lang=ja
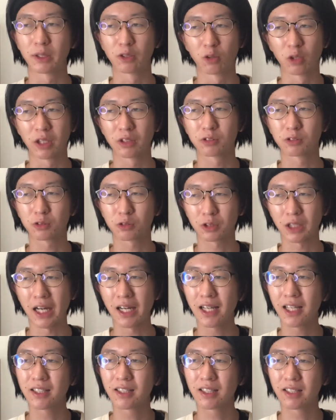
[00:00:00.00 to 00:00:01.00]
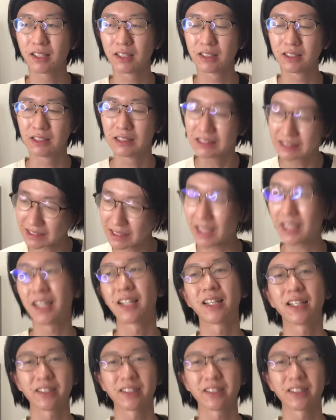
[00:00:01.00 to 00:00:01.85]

動画のことを考えて一切考